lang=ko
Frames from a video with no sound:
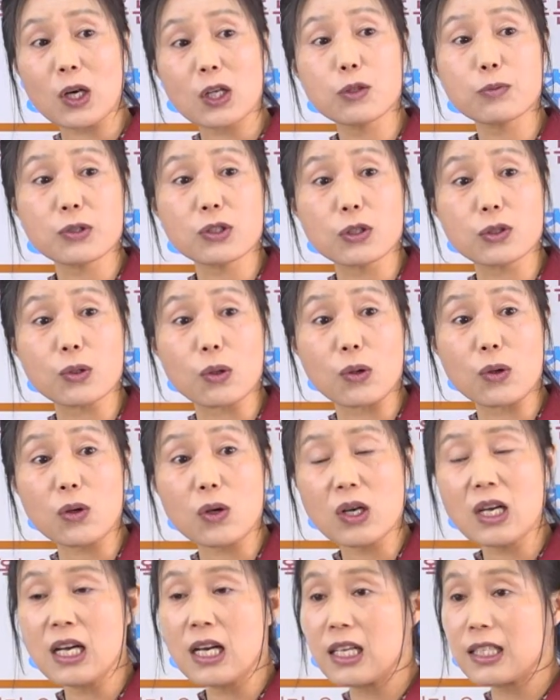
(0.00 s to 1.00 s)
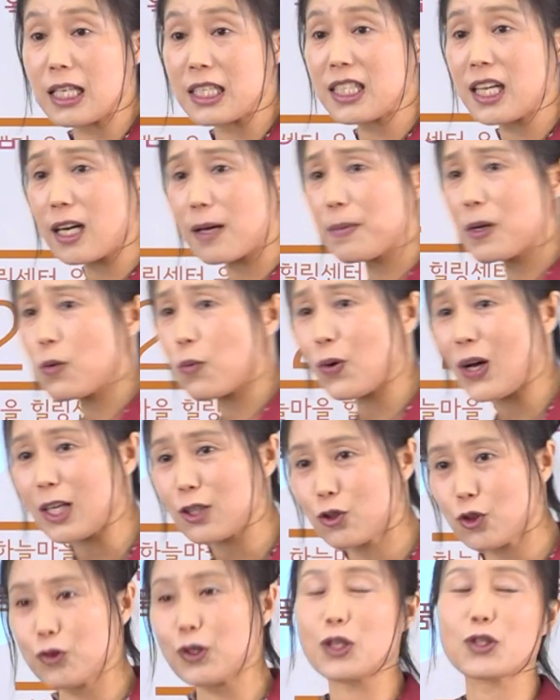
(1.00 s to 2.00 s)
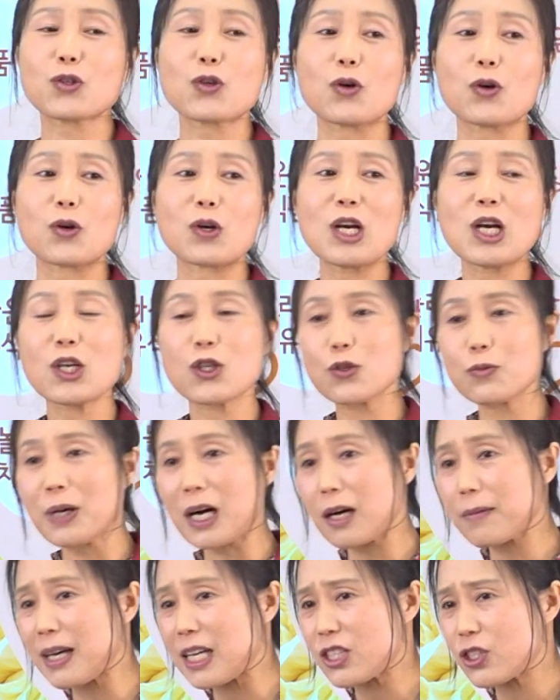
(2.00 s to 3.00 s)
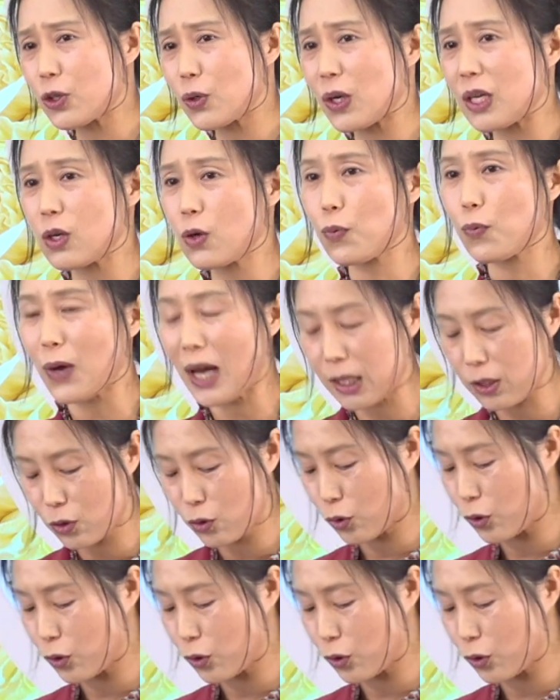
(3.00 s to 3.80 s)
환우분들도 대장암을 확 줄여주고 유방암의 에스트로겐을 확